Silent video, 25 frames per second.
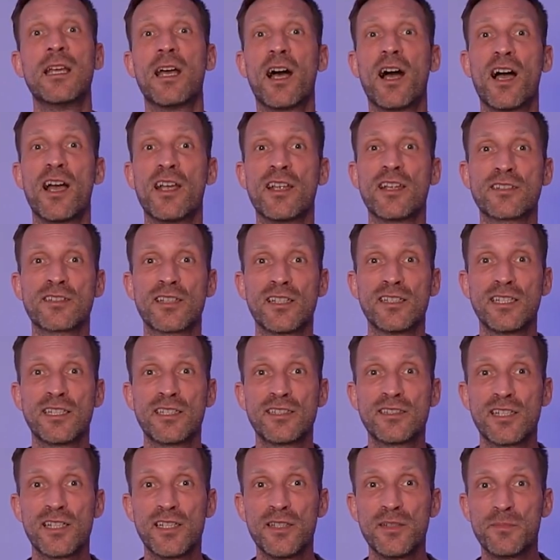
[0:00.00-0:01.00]
A jeżeli
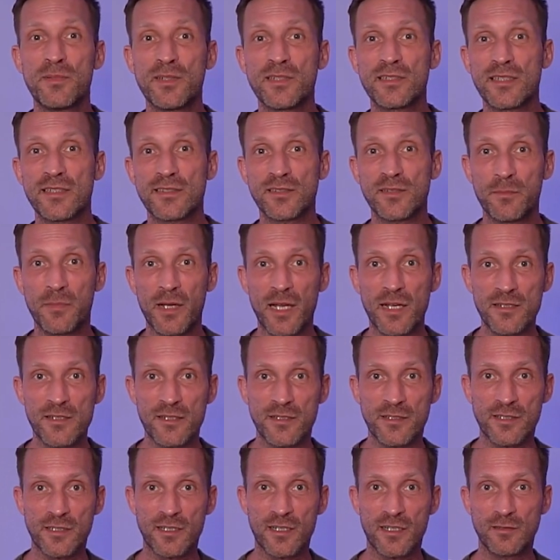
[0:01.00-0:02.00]
chcielibyście
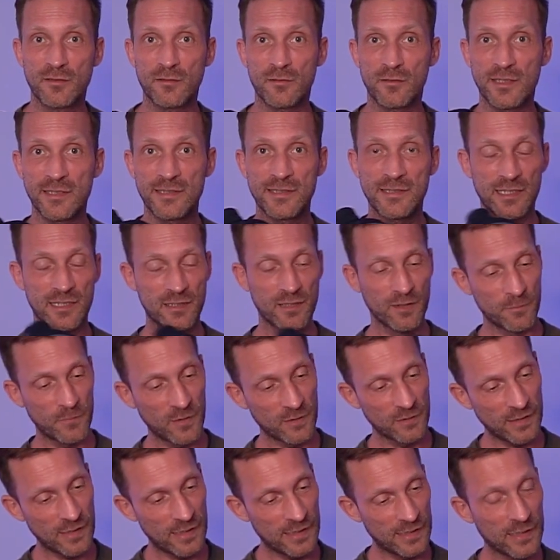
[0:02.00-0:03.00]
zobaczyć któryś z tych
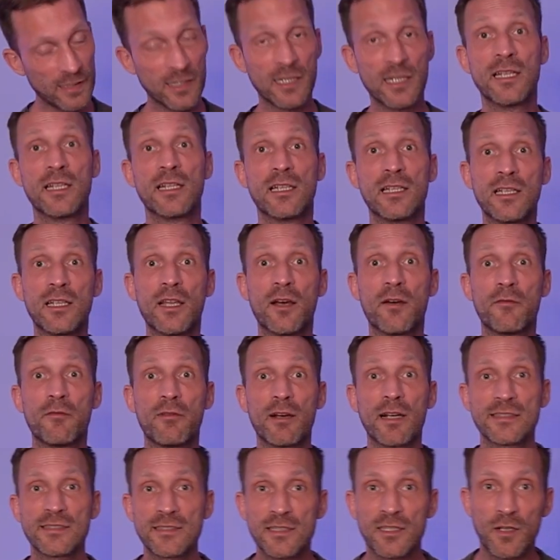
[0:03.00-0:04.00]
modeli na
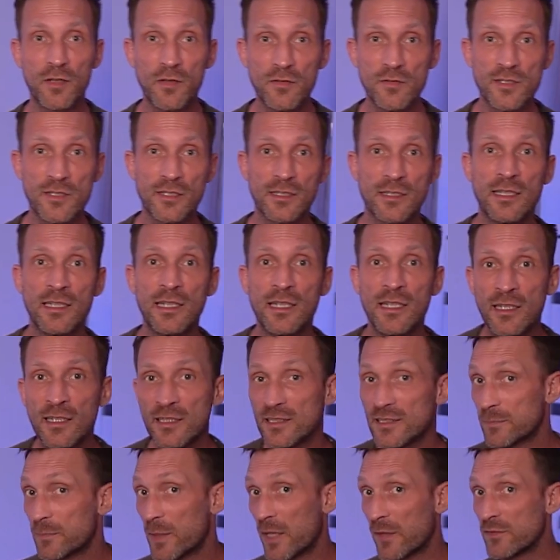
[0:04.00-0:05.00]
własne oczy,
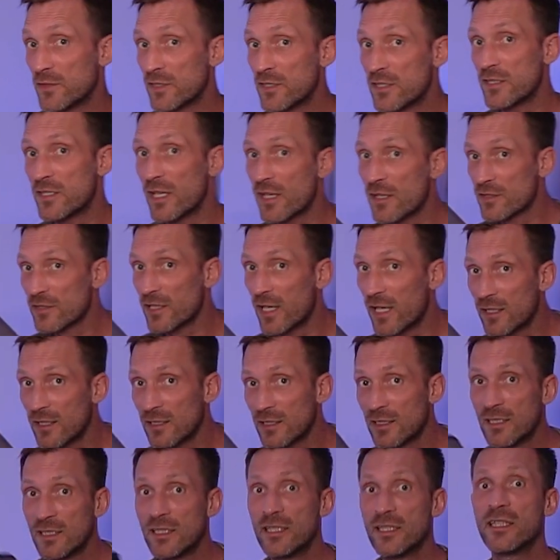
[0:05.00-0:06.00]
sprawdzić ciężar
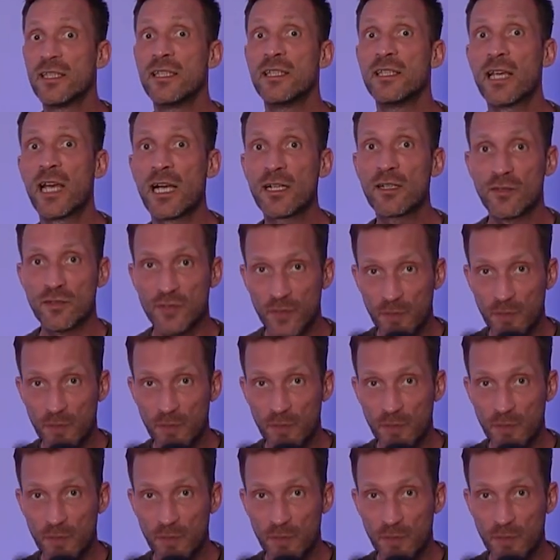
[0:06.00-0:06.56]
i jakość